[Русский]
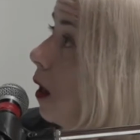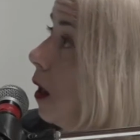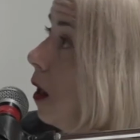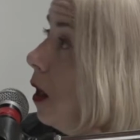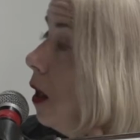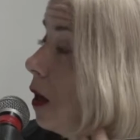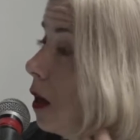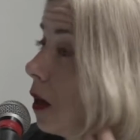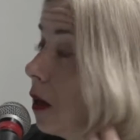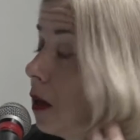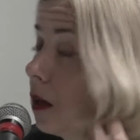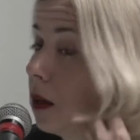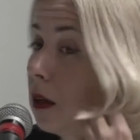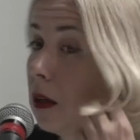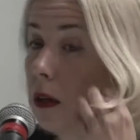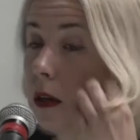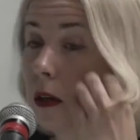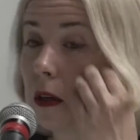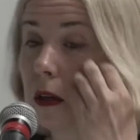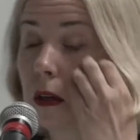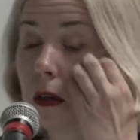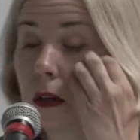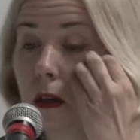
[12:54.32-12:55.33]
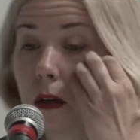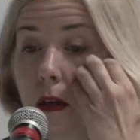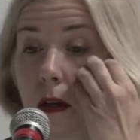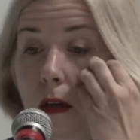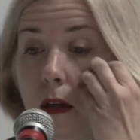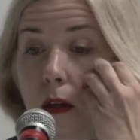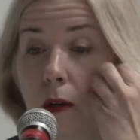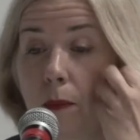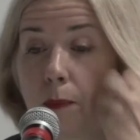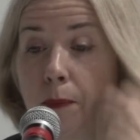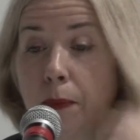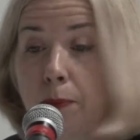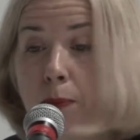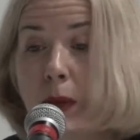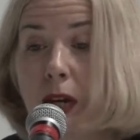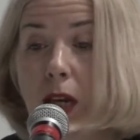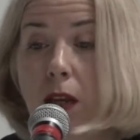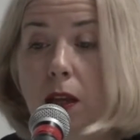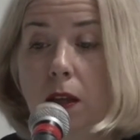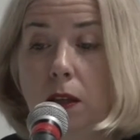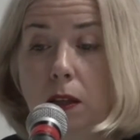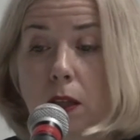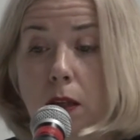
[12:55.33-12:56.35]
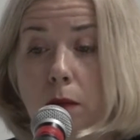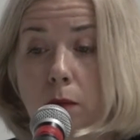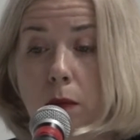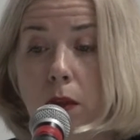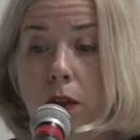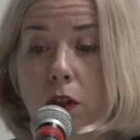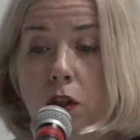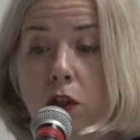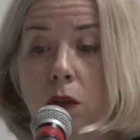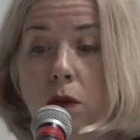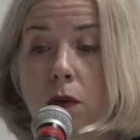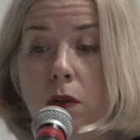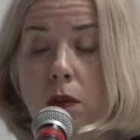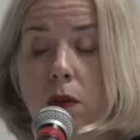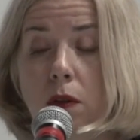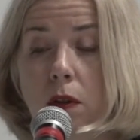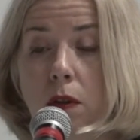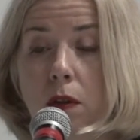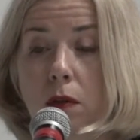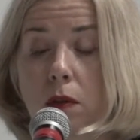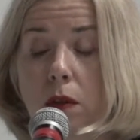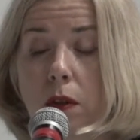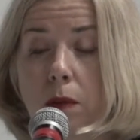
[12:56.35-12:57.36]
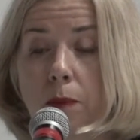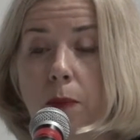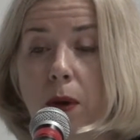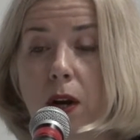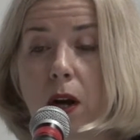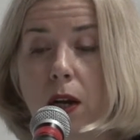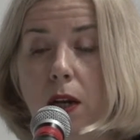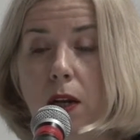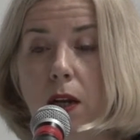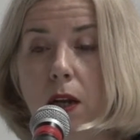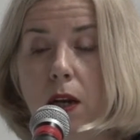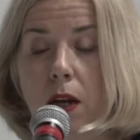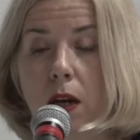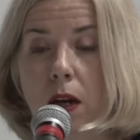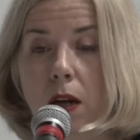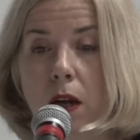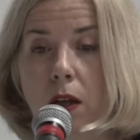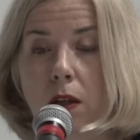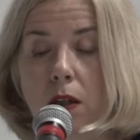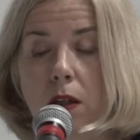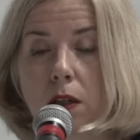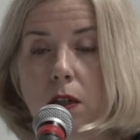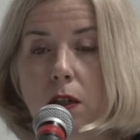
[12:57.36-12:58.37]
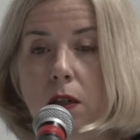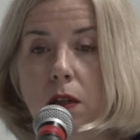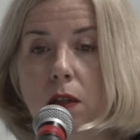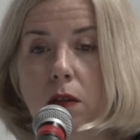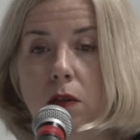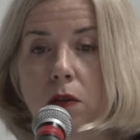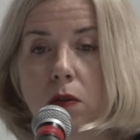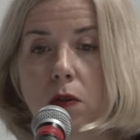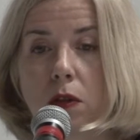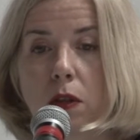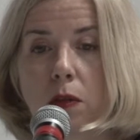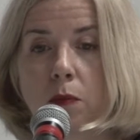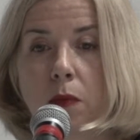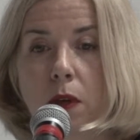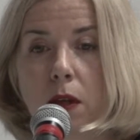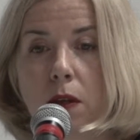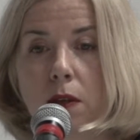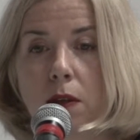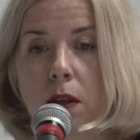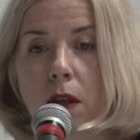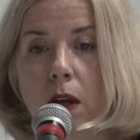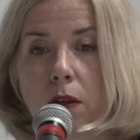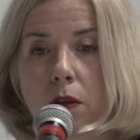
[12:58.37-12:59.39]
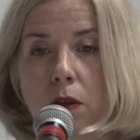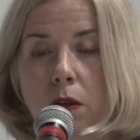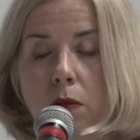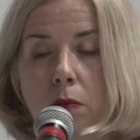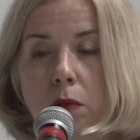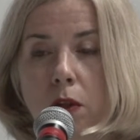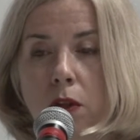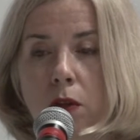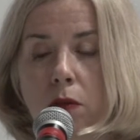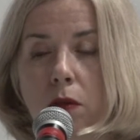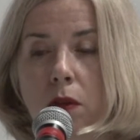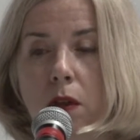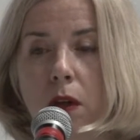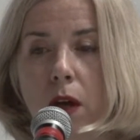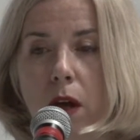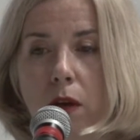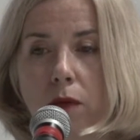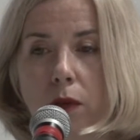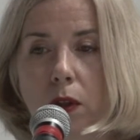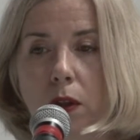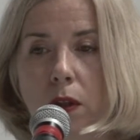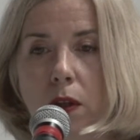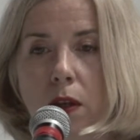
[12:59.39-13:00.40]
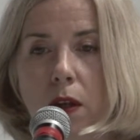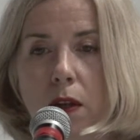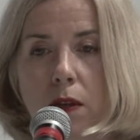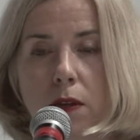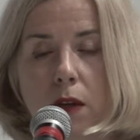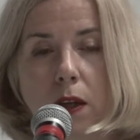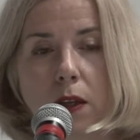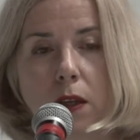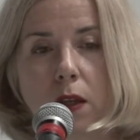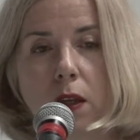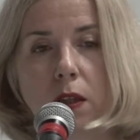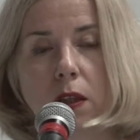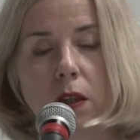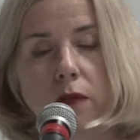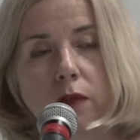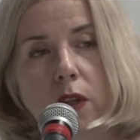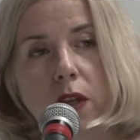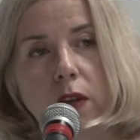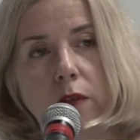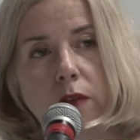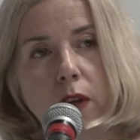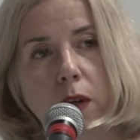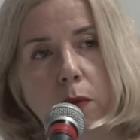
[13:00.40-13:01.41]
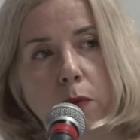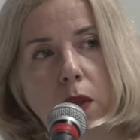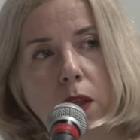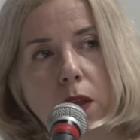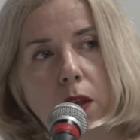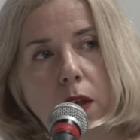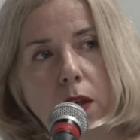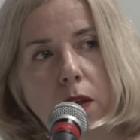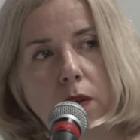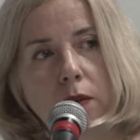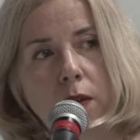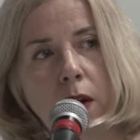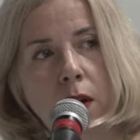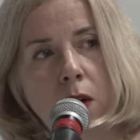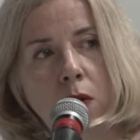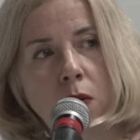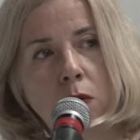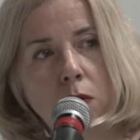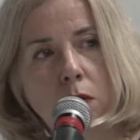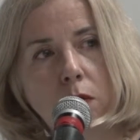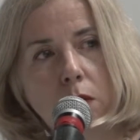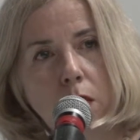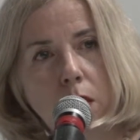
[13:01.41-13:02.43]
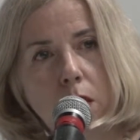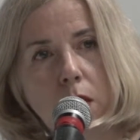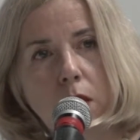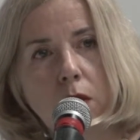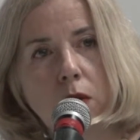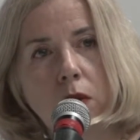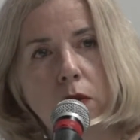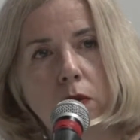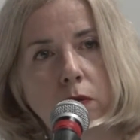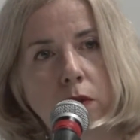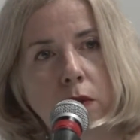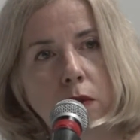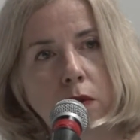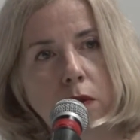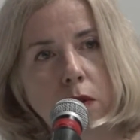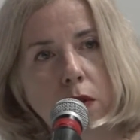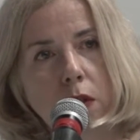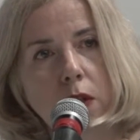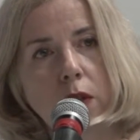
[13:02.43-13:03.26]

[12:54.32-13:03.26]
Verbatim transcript: И при этом еще э, параллельно, конечно, идет мысль о том, что да, вот есть какие-то вневременные законы, но в то